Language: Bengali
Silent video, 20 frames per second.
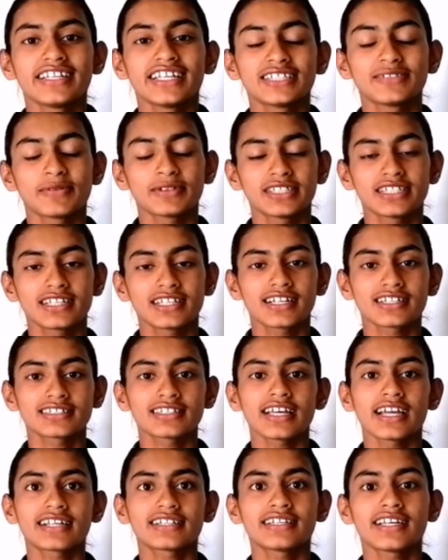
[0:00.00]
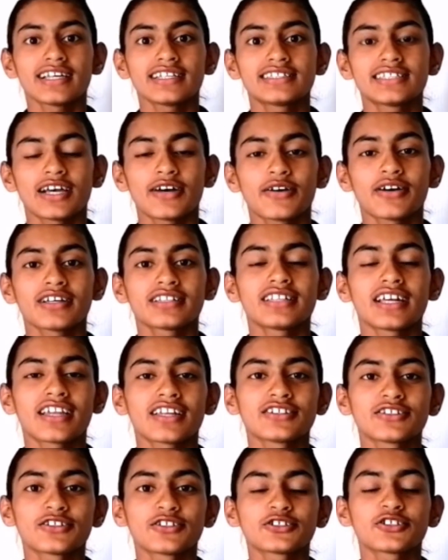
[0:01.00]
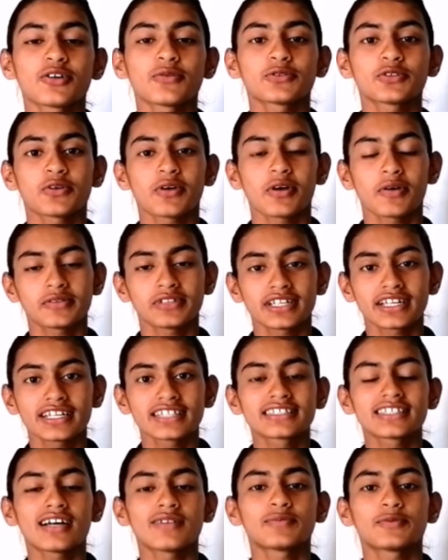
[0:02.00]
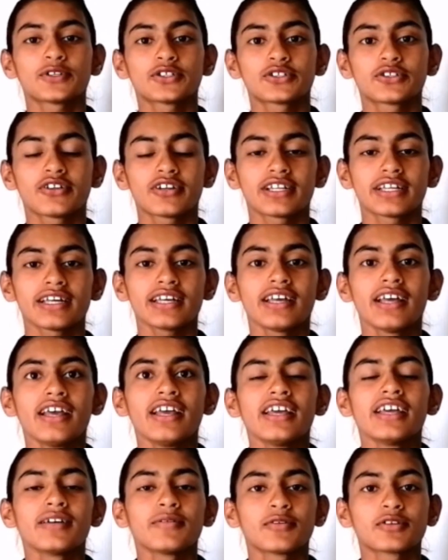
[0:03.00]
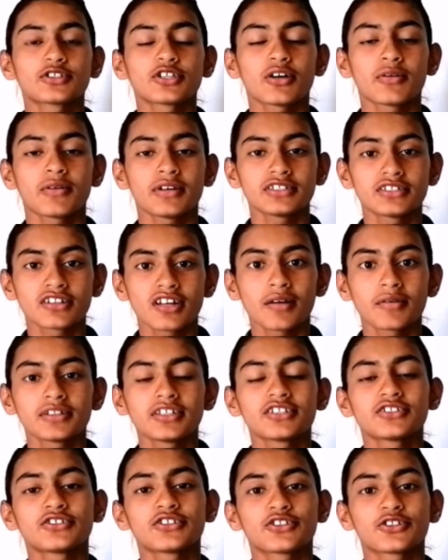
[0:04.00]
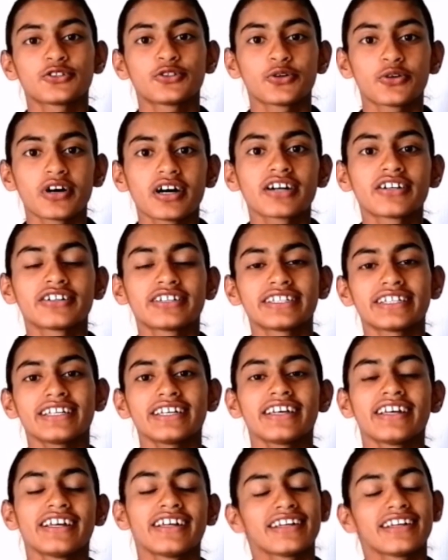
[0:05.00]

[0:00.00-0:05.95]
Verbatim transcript: দেশবাসীর কাছে একটাই চাওয়া তারা যেন সবসময় আমাদেরকে সাপোর্ট করে এবং সবাই যেন আমাদের জন্য দোয়া করে